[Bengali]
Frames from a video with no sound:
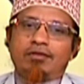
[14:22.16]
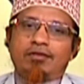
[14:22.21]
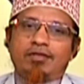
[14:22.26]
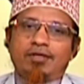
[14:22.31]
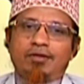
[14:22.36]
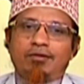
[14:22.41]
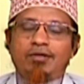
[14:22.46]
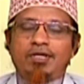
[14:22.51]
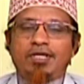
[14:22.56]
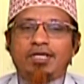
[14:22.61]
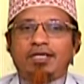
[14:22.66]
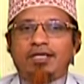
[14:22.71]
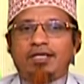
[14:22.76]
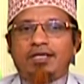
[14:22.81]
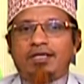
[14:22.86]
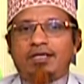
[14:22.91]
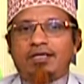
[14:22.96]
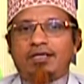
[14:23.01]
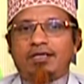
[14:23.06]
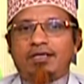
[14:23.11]
তাহলে
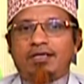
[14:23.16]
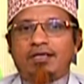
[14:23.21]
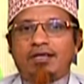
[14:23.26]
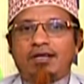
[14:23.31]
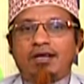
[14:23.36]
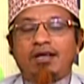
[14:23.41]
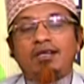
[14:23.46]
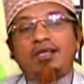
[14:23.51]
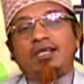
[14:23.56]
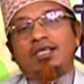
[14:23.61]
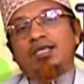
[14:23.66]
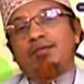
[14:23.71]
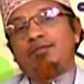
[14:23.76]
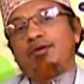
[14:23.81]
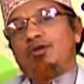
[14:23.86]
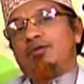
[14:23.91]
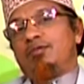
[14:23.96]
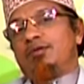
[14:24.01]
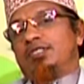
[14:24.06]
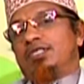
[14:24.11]
আল্লাহকে
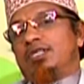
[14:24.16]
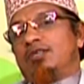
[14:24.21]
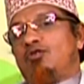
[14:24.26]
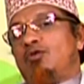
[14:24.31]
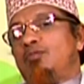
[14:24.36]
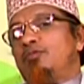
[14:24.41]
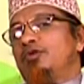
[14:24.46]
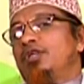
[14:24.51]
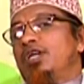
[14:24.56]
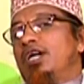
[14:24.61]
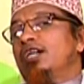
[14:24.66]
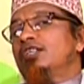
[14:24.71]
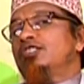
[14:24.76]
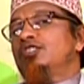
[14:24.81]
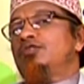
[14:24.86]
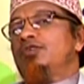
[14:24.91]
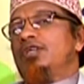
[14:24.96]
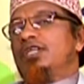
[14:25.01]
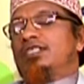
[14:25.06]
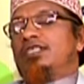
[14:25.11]
ভালোবাসার
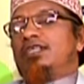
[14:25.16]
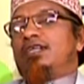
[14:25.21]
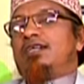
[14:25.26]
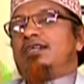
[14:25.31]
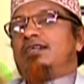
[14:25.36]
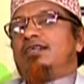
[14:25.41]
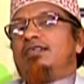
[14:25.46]
অপরিহার্য একটা